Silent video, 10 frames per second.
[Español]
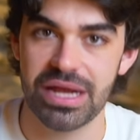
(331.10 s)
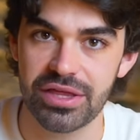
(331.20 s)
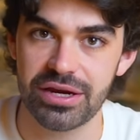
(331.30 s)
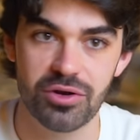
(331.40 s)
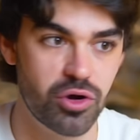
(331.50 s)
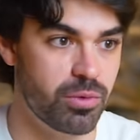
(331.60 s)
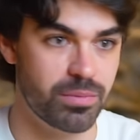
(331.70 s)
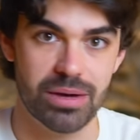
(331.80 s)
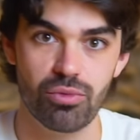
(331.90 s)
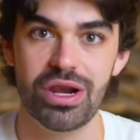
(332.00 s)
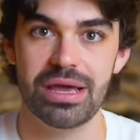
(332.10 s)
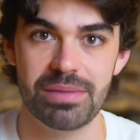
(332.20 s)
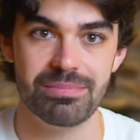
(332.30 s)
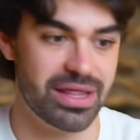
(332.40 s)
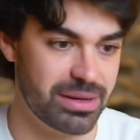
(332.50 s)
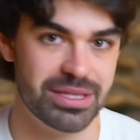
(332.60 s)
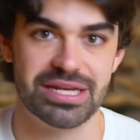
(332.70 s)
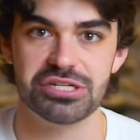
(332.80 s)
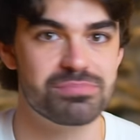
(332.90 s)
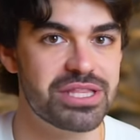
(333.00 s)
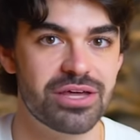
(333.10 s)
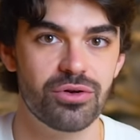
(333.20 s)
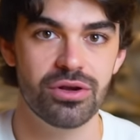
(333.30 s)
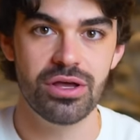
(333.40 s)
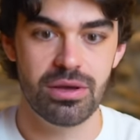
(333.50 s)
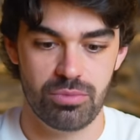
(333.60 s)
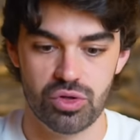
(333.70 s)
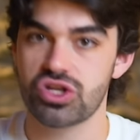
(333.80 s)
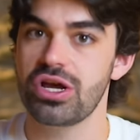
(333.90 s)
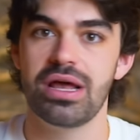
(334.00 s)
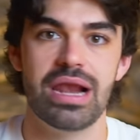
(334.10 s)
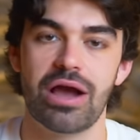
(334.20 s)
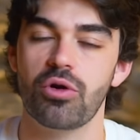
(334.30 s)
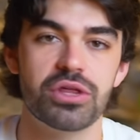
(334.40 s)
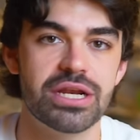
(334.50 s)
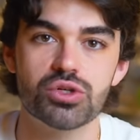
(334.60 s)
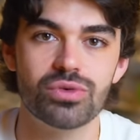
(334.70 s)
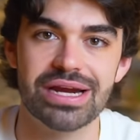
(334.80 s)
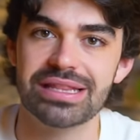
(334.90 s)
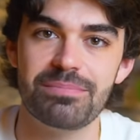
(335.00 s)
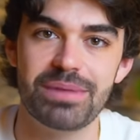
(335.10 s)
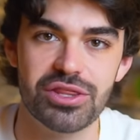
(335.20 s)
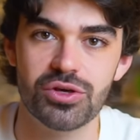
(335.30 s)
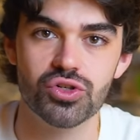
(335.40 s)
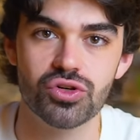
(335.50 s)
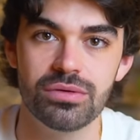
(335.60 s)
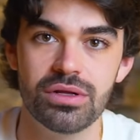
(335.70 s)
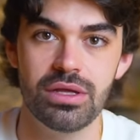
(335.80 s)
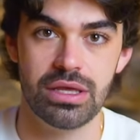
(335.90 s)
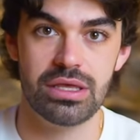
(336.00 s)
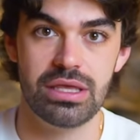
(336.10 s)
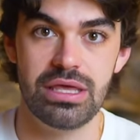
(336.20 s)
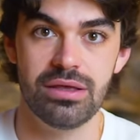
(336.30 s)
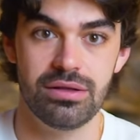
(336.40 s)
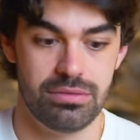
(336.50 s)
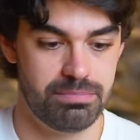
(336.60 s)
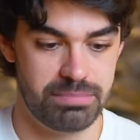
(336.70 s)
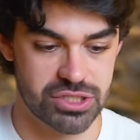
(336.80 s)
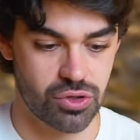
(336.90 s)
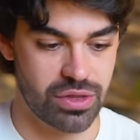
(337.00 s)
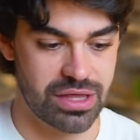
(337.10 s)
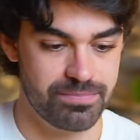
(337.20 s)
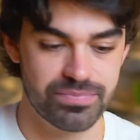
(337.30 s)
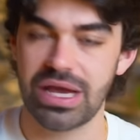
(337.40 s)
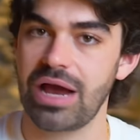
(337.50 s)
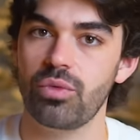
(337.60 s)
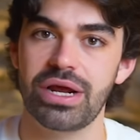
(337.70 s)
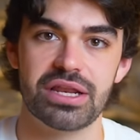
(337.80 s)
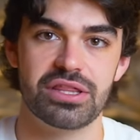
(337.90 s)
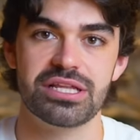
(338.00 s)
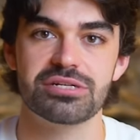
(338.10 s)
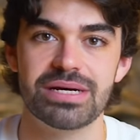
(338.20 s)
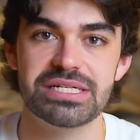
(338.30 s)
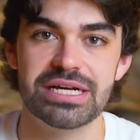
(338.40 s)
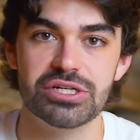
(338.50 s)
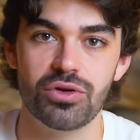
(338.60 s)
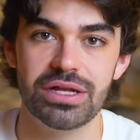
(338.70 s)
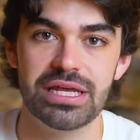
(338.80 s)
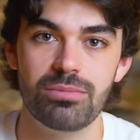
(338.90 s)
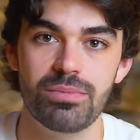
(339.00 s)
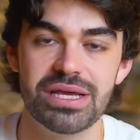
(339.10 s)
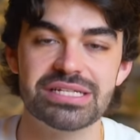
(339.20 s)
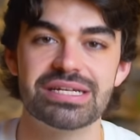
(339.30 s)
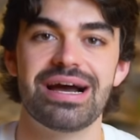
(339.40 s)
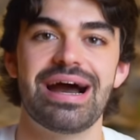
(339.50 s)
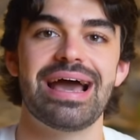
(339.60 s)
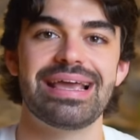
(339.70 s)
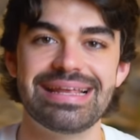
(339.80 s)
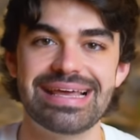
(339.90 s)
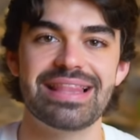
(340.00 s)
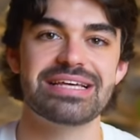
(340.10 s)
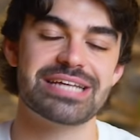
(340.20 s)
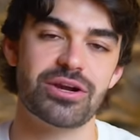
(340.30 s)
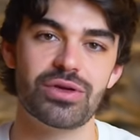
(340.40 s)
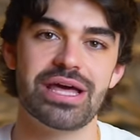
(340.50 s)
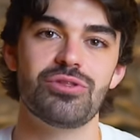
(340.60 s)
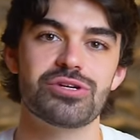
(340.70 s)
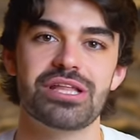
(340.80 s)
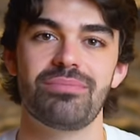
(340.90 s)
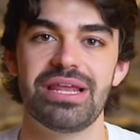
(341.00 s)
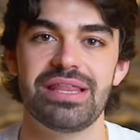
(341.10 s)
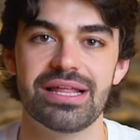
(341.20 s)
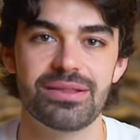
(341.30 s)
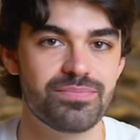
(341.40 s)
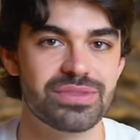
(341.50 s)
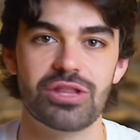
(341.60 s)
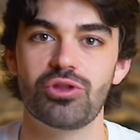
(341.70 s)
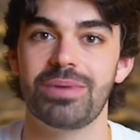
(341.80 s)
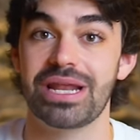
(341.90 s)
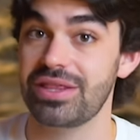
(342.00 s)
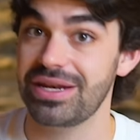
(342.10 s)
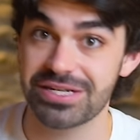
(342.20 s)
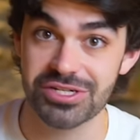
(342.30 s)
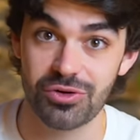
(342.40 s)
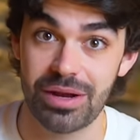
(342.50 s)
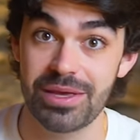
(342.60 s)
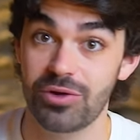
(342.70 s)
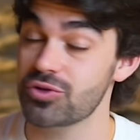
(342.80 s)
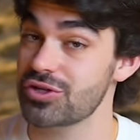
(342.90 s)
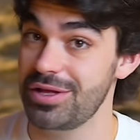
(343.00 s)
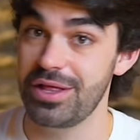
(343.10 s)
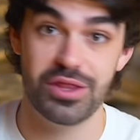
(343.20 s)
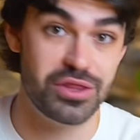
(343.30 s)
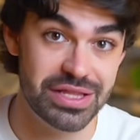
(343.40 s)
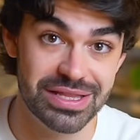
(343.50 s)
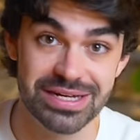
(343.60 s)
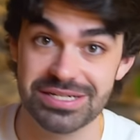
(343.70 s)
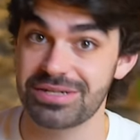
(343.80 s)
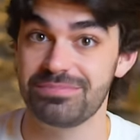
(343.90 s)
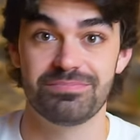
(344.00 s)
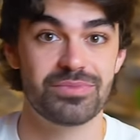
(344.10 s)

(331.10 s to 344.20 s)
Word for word: placer. Como mi abuela y mi madre me transmitieron, pues la cocina es un arte precioso. Y pasó de algunas recetas básicas con la Thermomix a ir ya desarrollando estabilidad tanto para cenas con amigos, citas